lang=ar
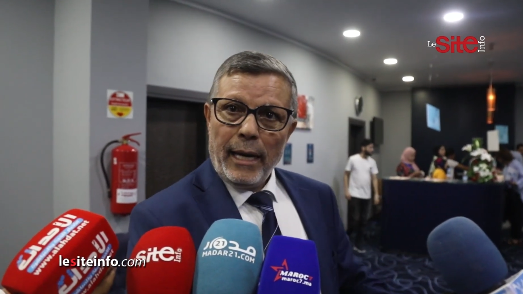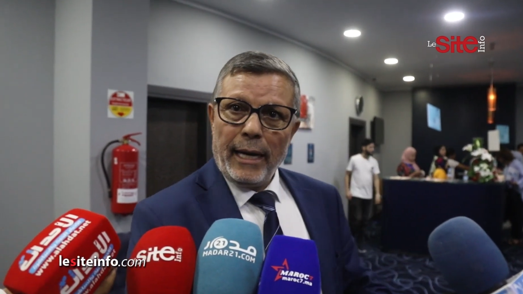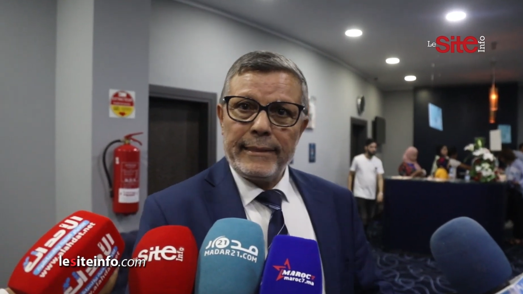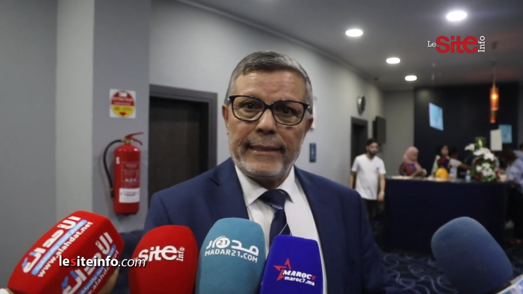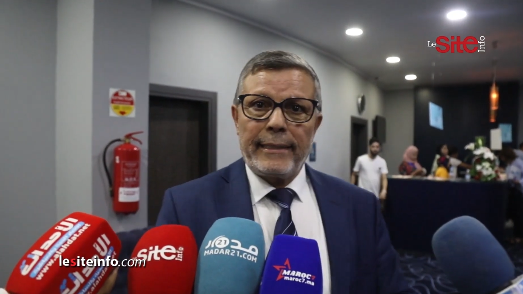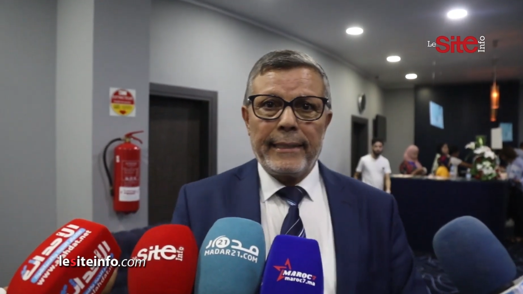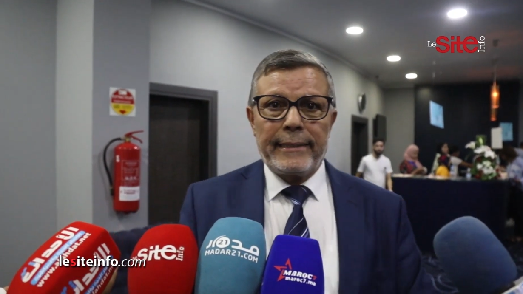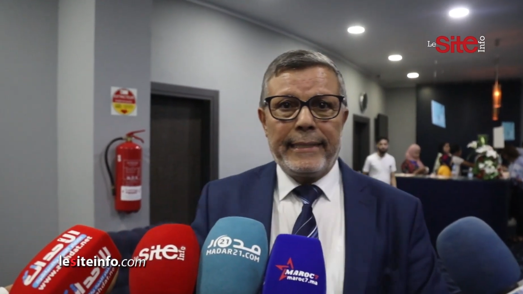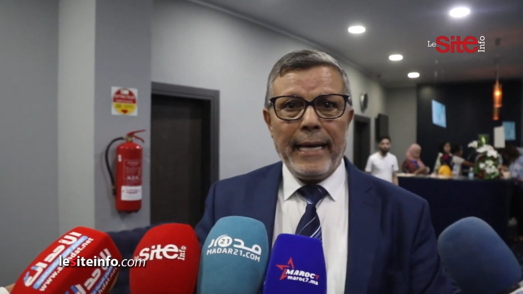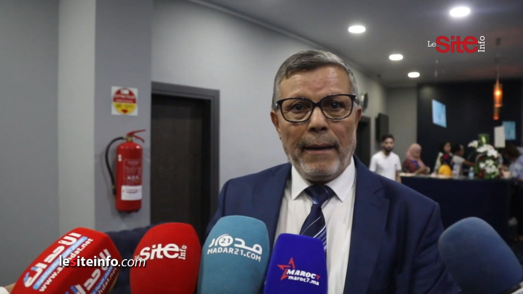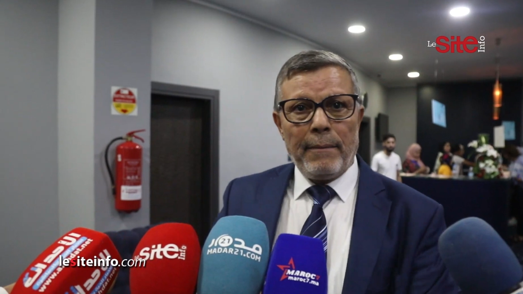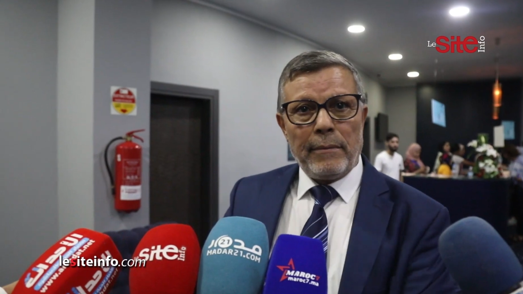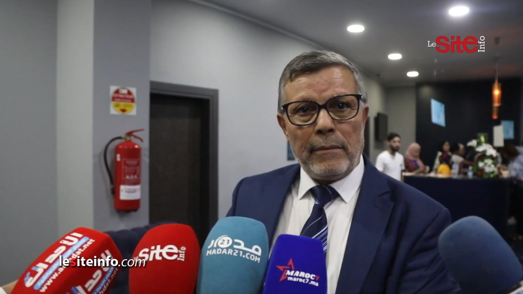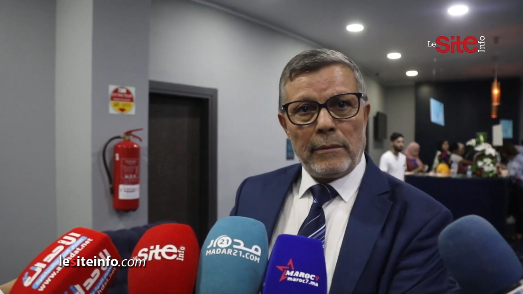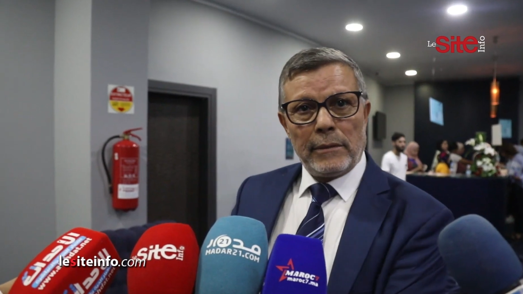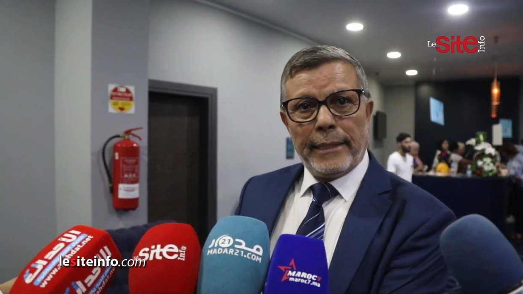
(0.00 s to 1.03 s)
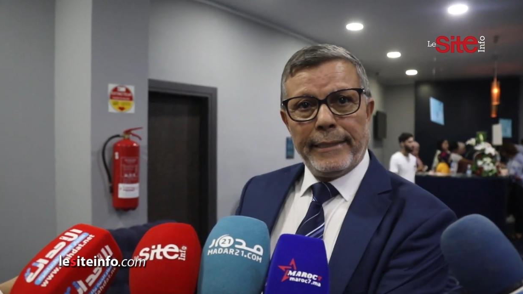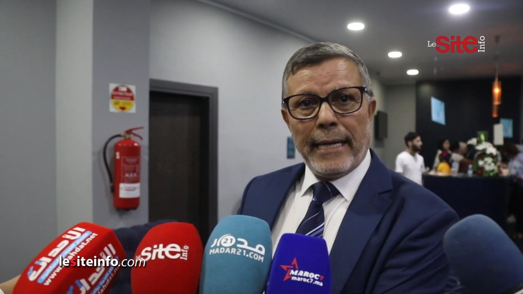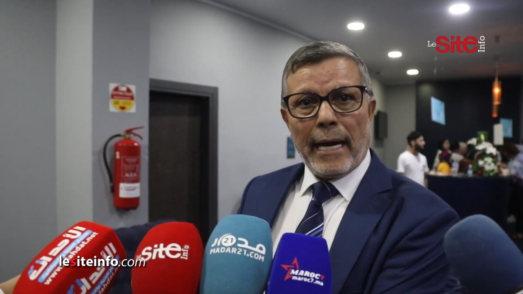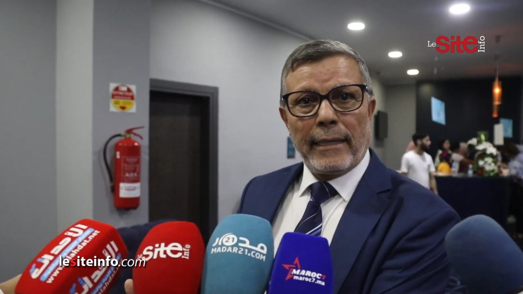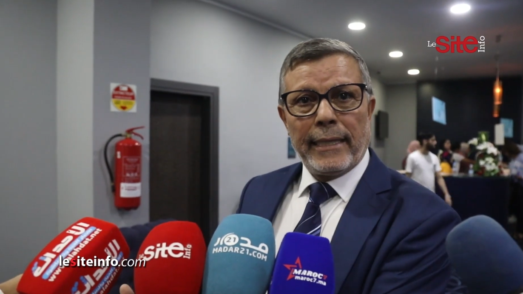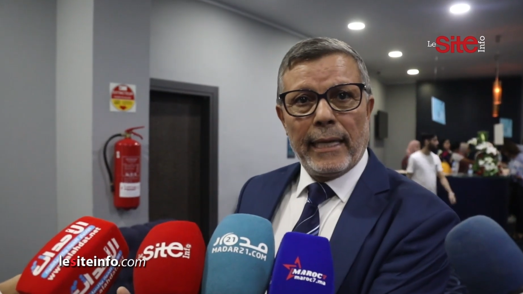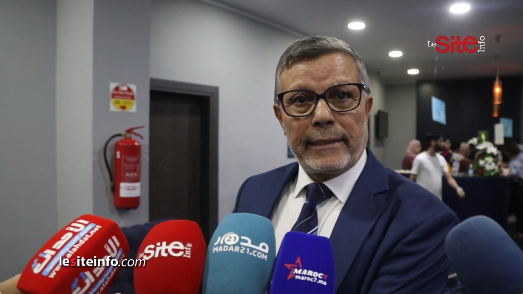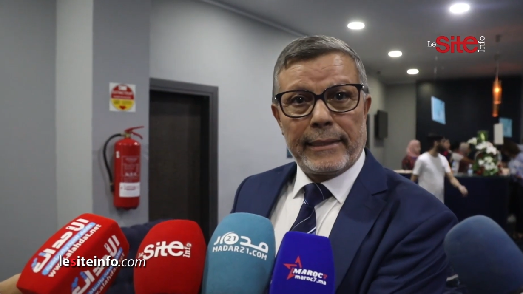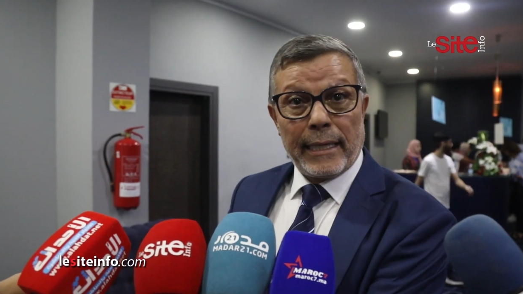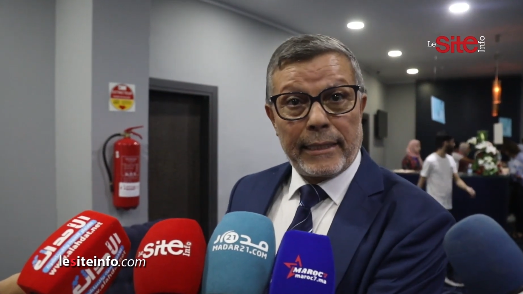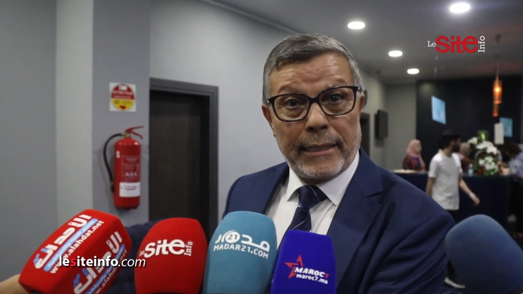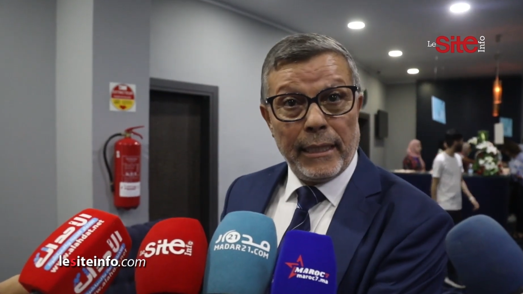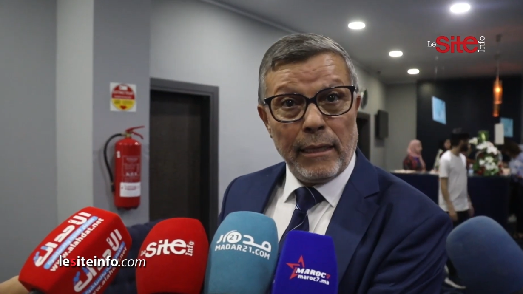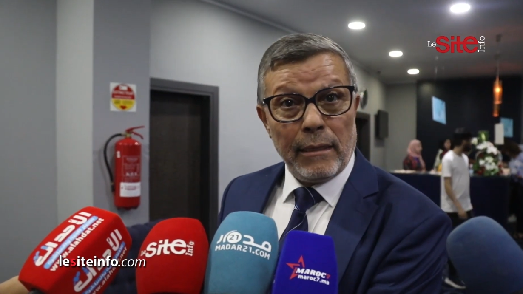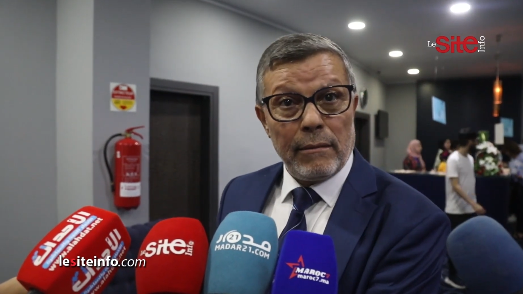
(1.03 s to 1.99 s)
عطات الدعم للنقل ديال
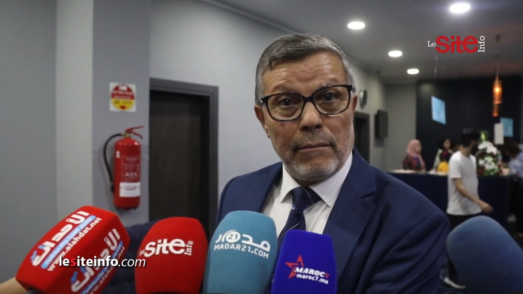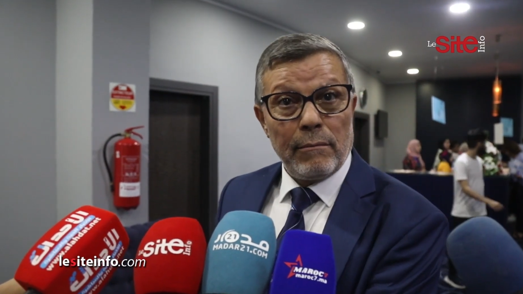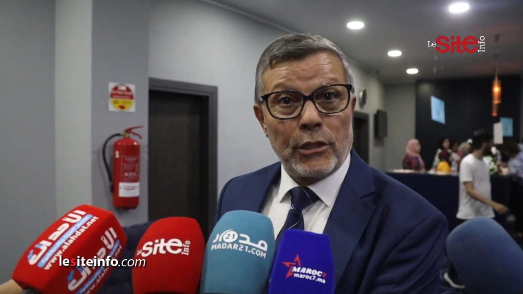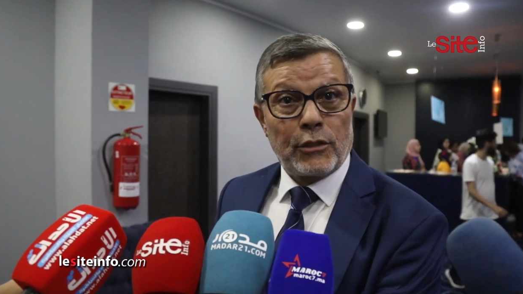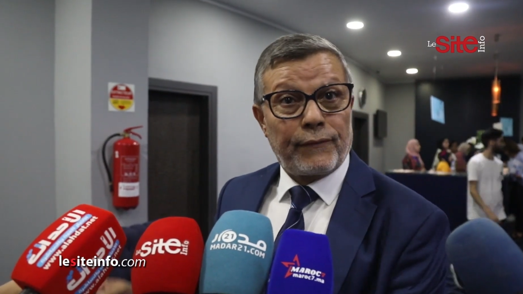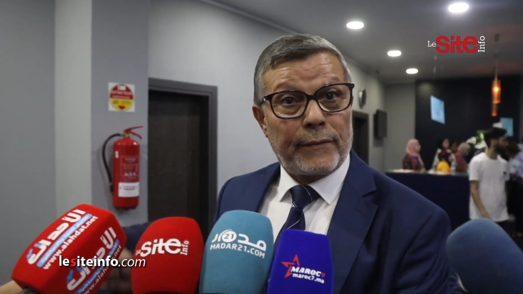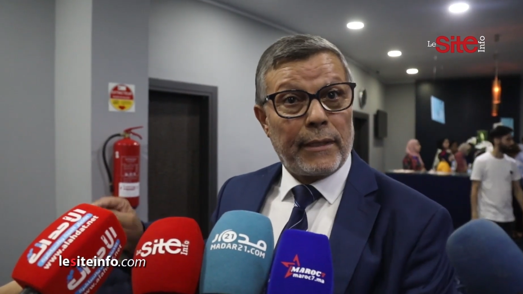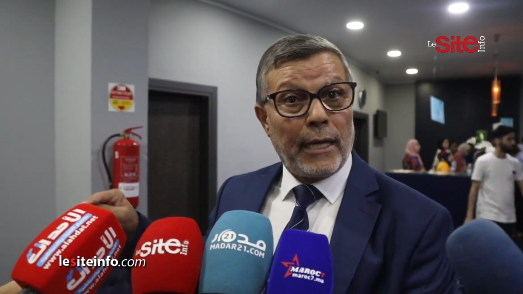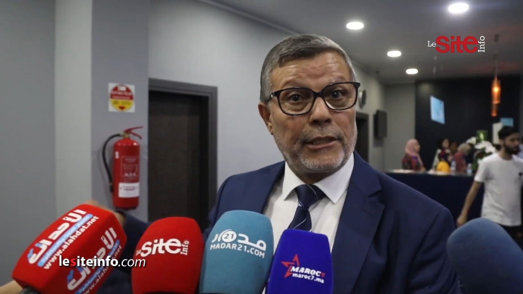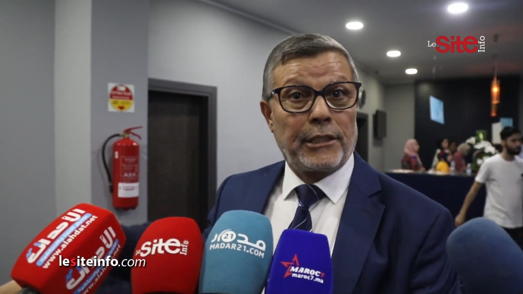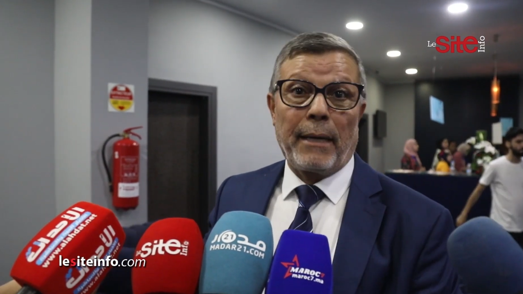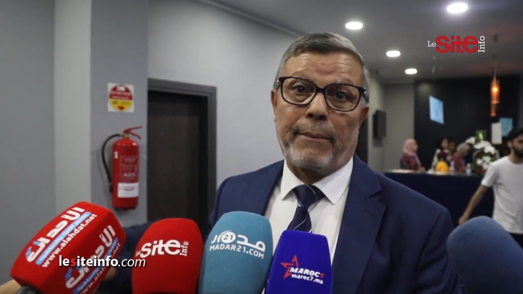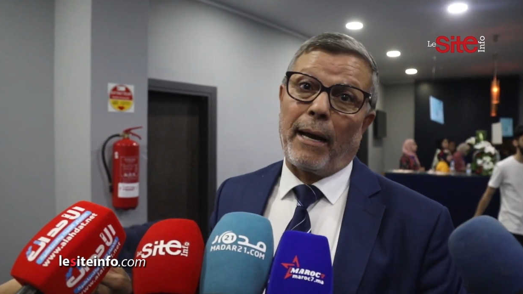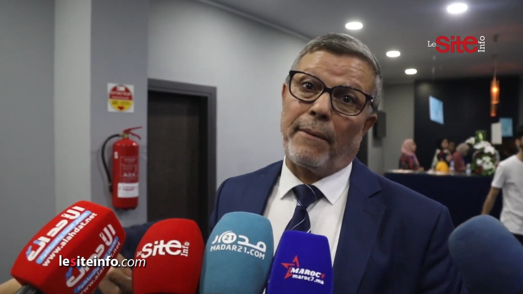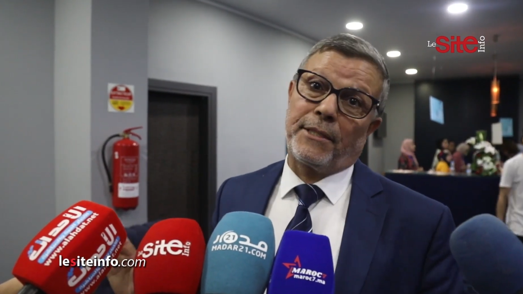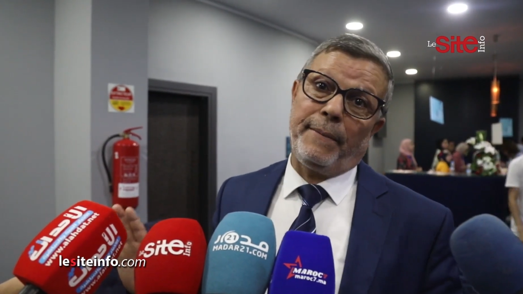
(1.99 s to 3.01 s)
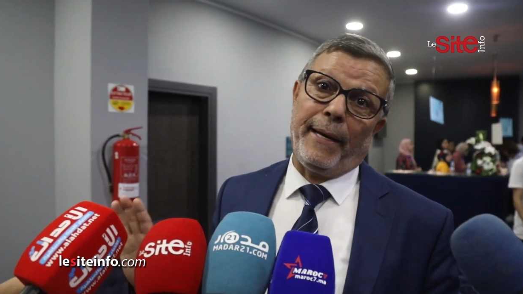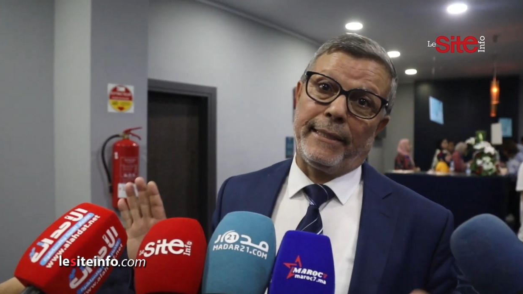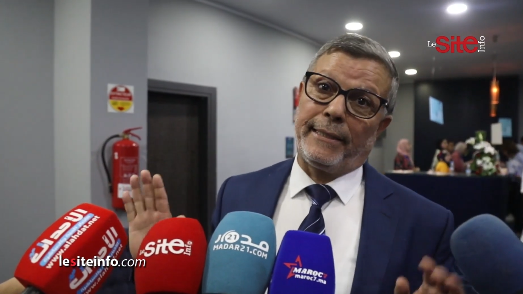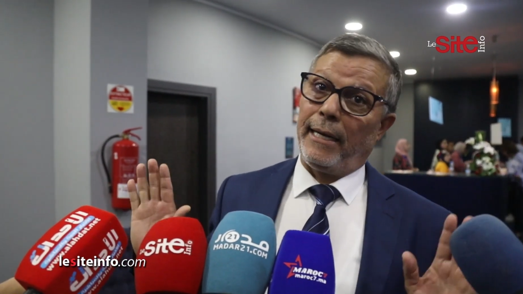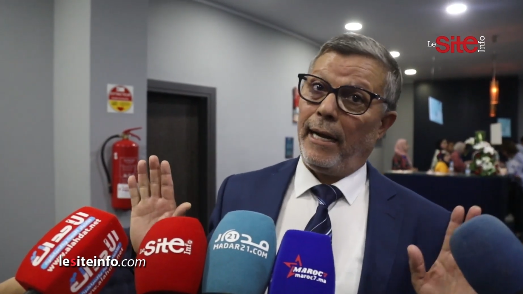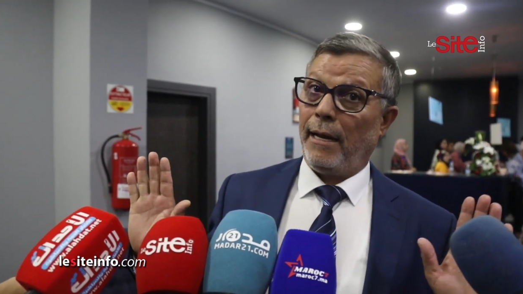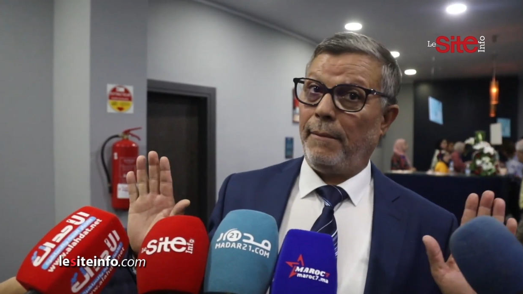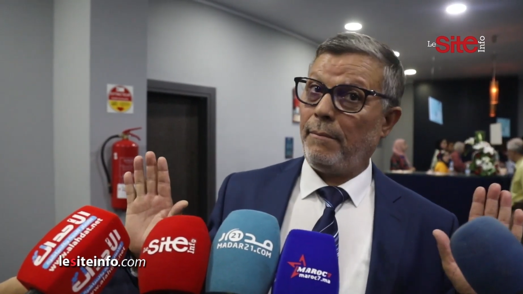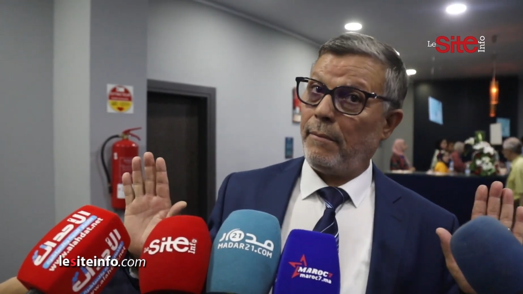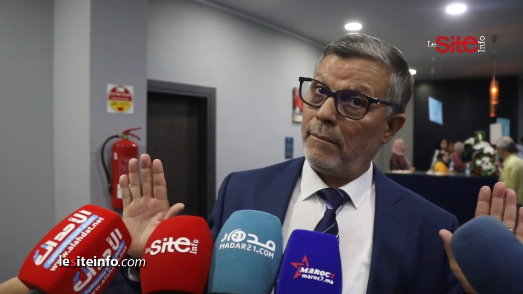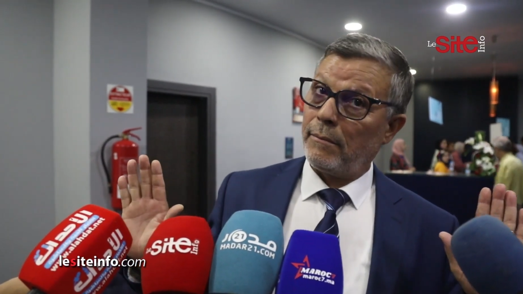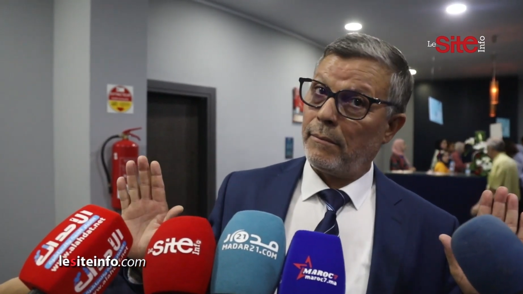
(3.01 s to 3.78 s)
الطاكسي باش طنجه يبقى بسبعه دراهم